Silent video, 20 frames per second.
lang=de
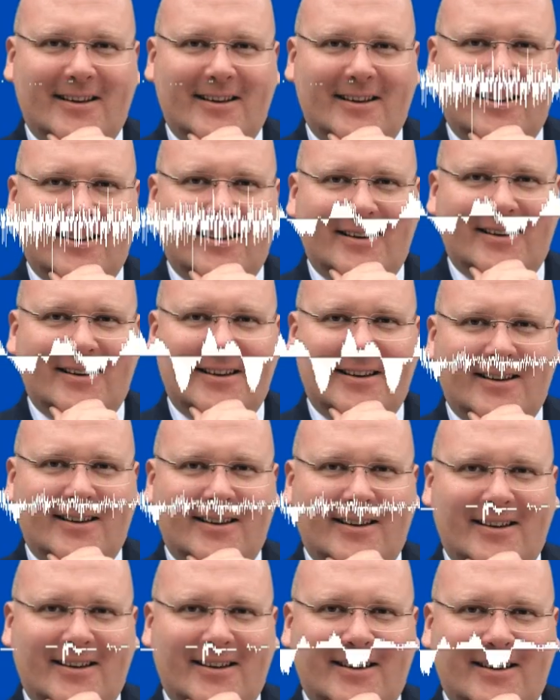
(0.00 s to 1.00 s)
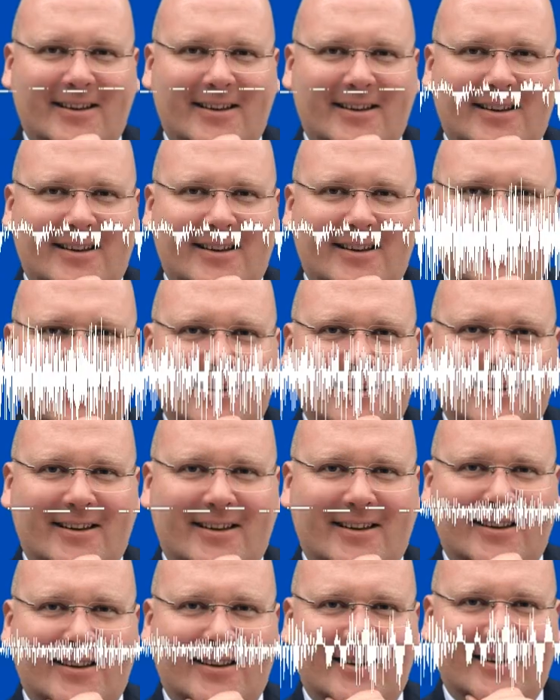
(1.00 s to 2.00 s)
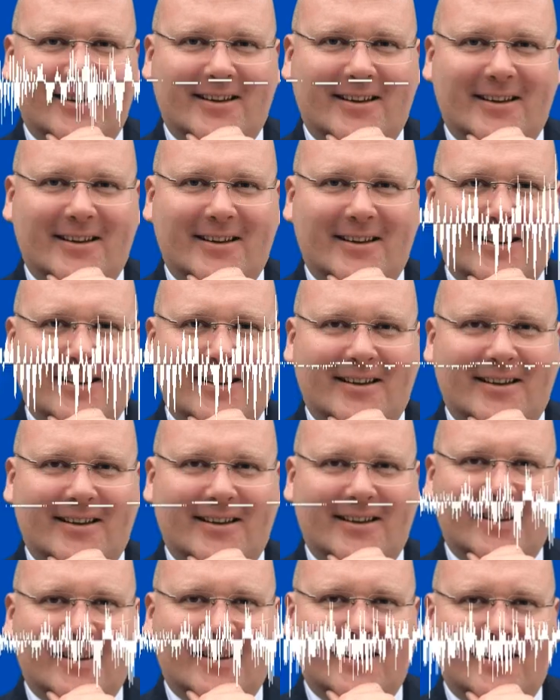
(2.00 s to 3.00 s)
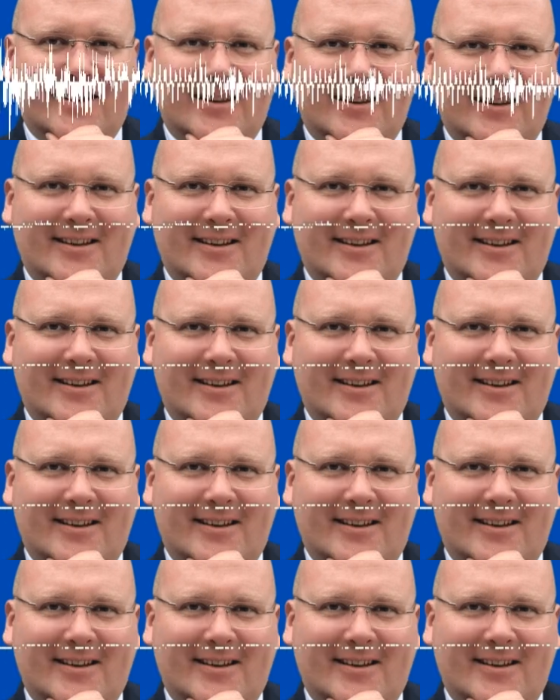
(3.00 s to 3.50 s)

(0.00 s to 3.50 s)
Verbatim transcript: Fördermittel at its best. Hier der Vorgang.